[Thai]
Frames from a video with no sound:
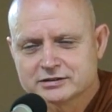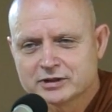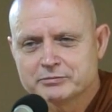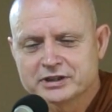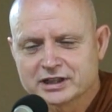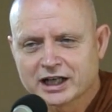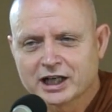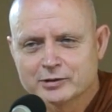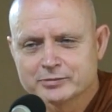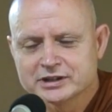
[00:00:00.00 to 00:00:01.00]
ว่าเป็นขา
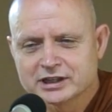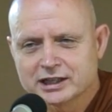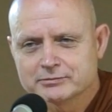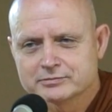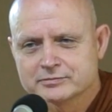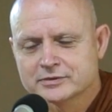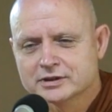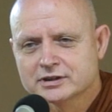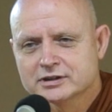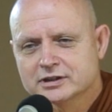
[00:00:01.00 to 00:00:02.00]
วเป็น
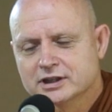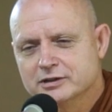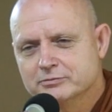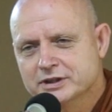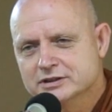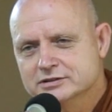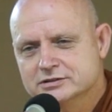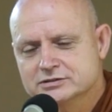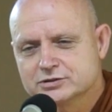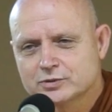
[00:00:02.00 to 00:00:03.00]
ดำเป็น
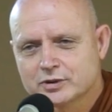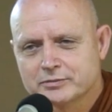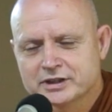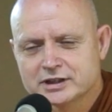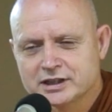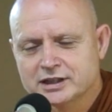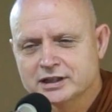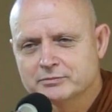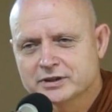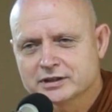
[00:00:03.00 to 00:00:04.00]
ชั่วเป็นดี
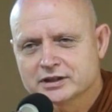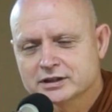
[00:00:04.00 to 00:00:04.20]
เป็น